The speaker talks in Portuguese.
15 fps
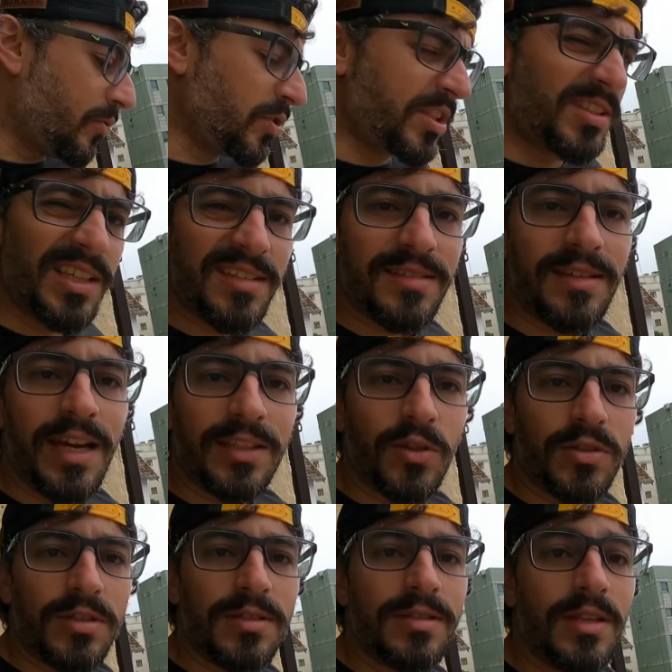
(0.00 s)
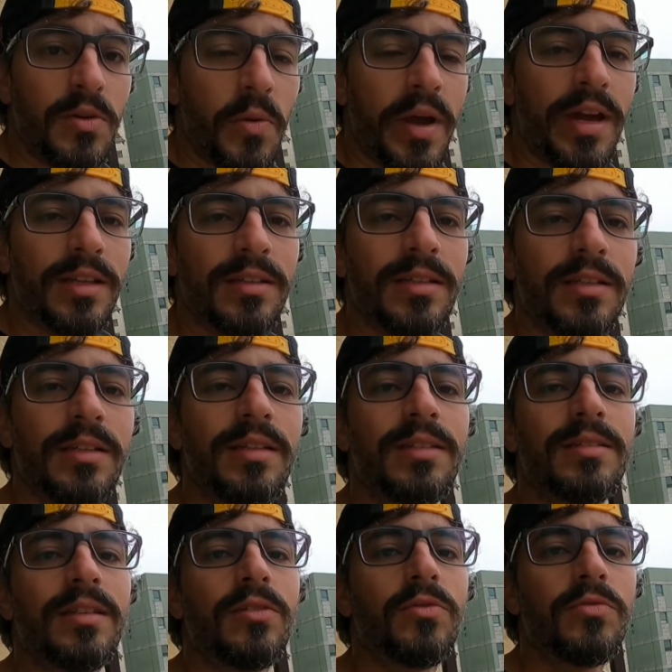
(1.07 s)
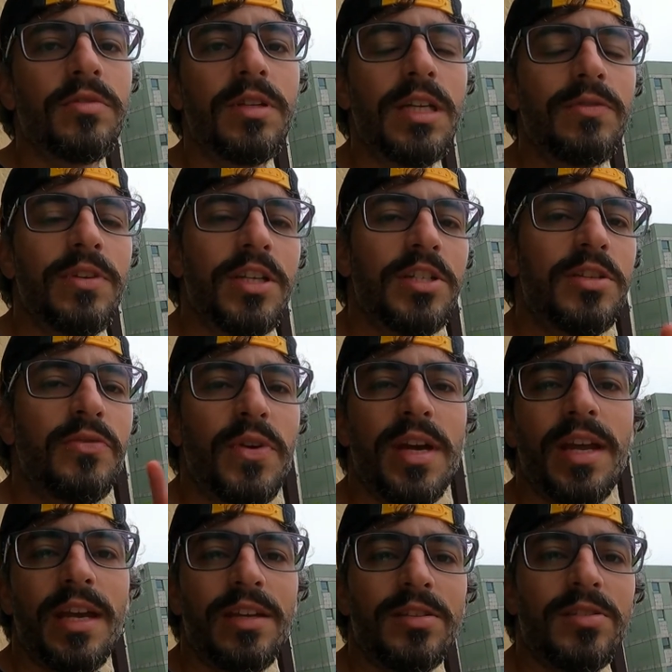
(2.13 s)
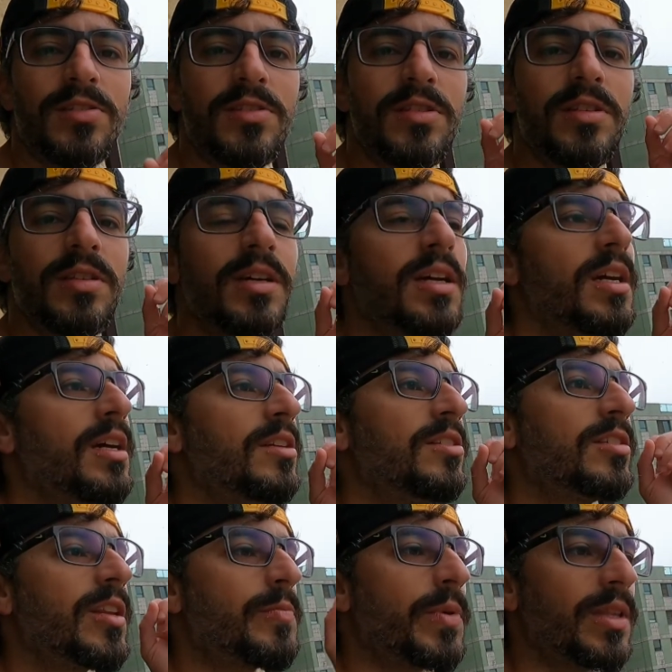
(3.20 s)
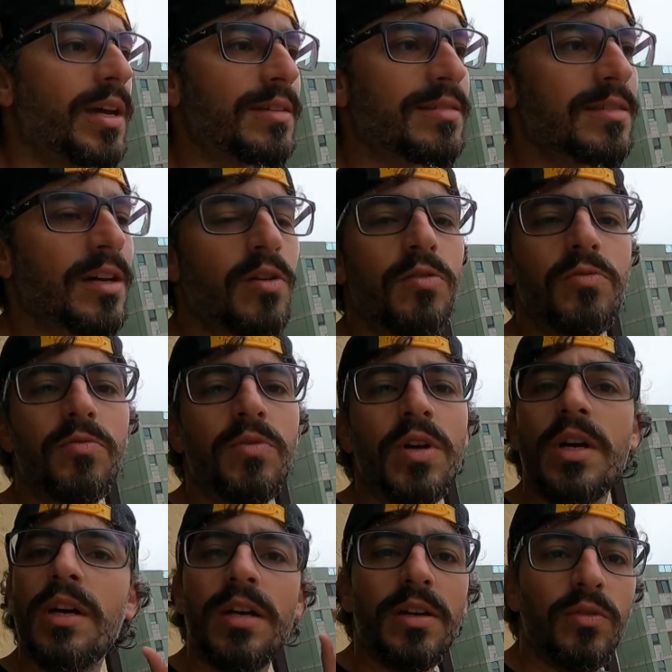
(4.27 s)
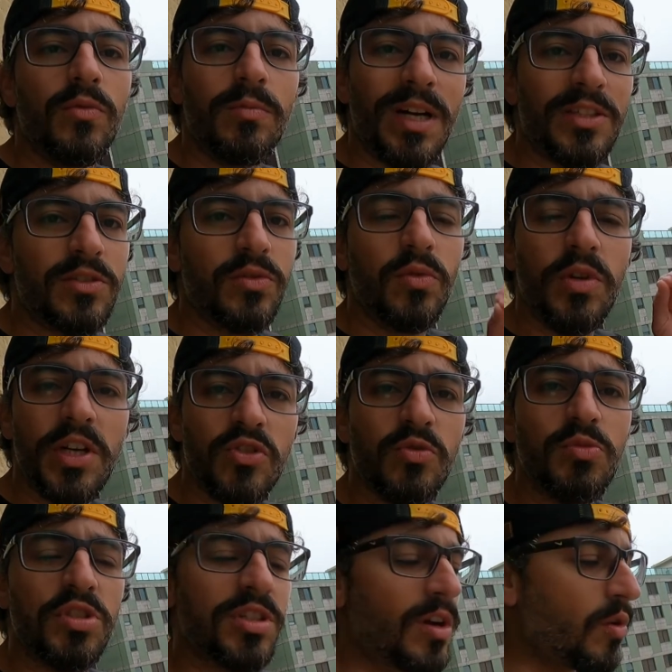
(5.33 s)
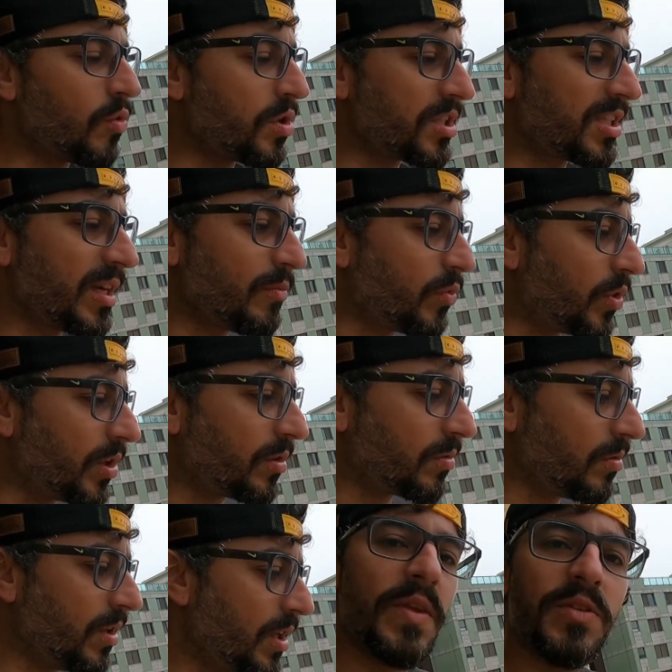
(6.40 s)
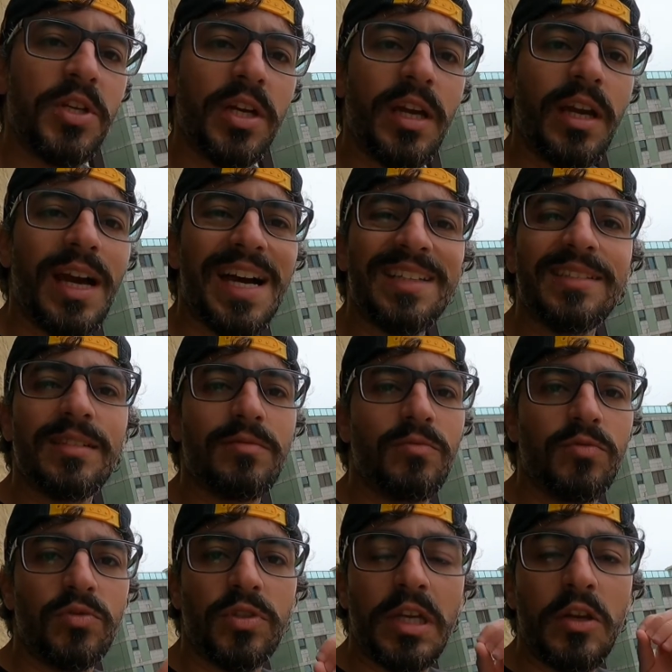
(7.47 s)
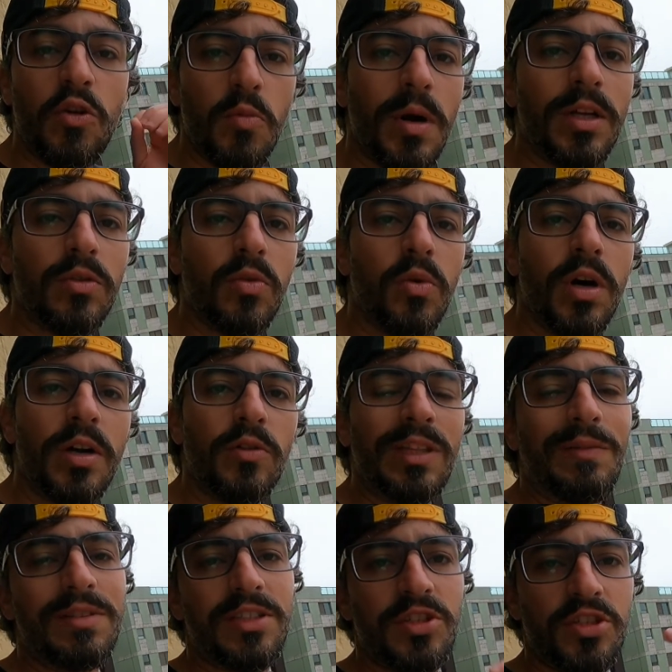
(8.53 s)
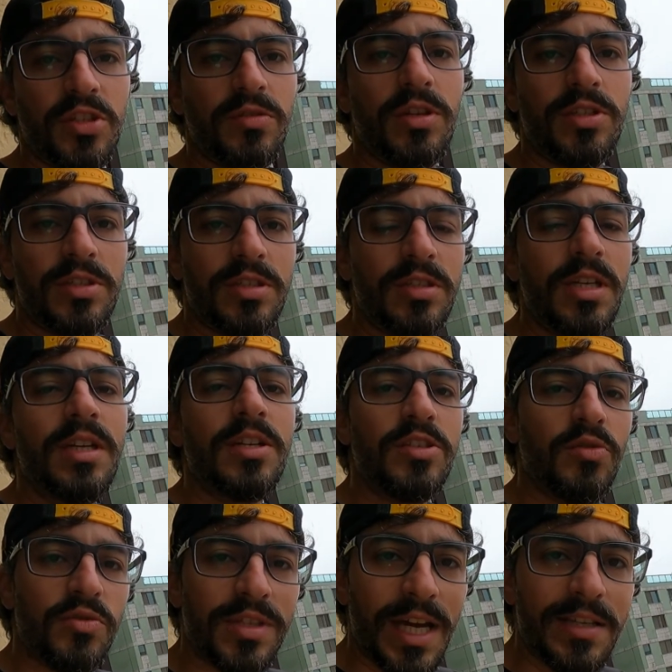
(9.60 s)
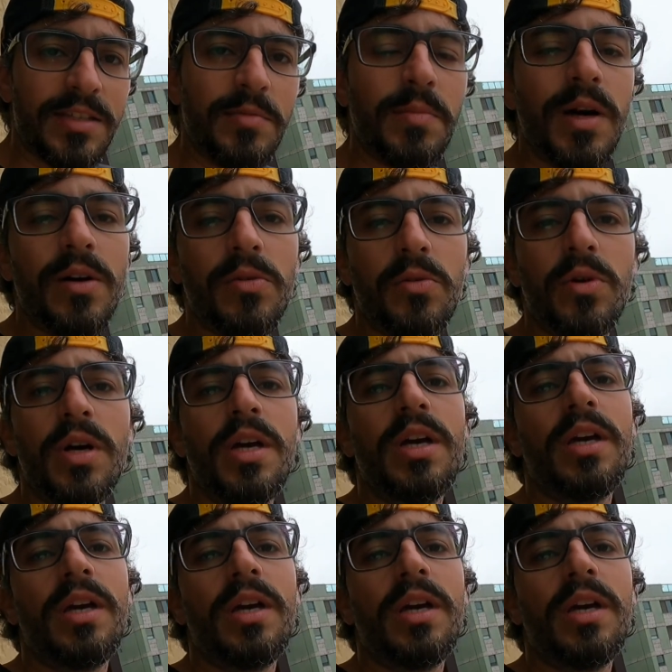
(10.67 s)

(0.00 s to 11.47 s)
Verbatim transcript: um de 60, outro de 50, e assim, com níveis diferentes de, de trepidação. Mas, num resumo geral, eu gostei muito. Cheguei em casa sem nenhuma dor que eu estava sentindo antes de usar esse banco